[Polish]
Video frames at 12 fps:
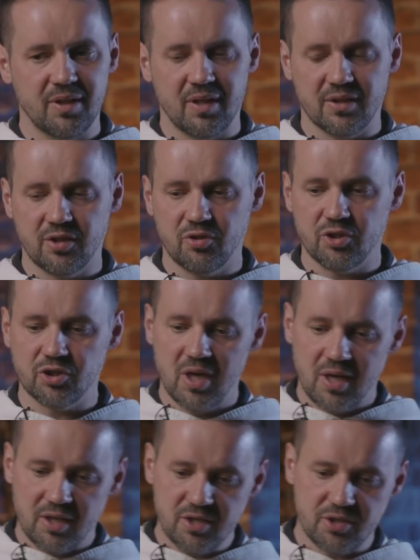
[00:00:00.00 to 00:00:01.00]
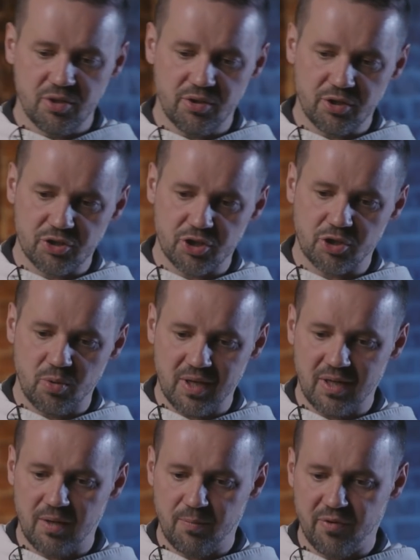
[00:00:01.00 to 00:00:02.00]
I dlatego też historyk Rzeszkoła
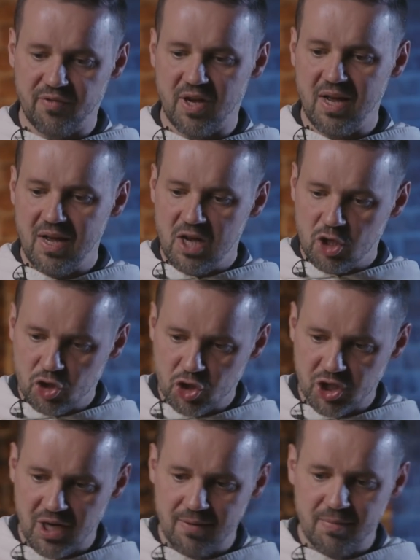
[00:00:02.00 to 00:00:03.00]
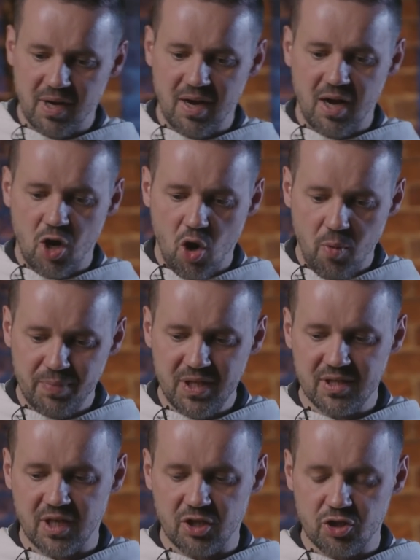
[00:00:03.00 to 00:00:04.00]
Anal powie, trzeba
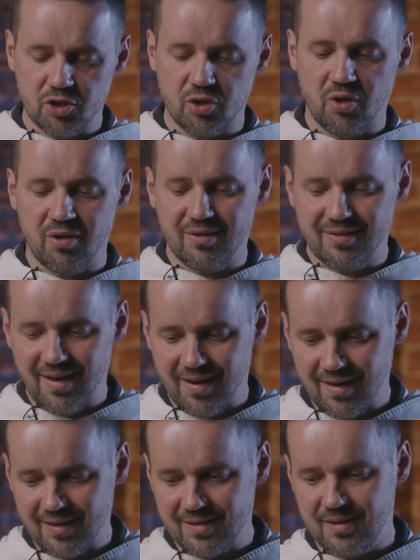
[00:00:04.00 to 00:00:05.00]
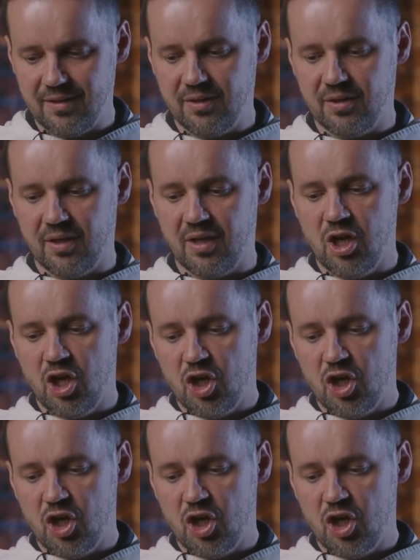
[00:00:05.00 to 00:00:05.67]
opisać to narracyjnie.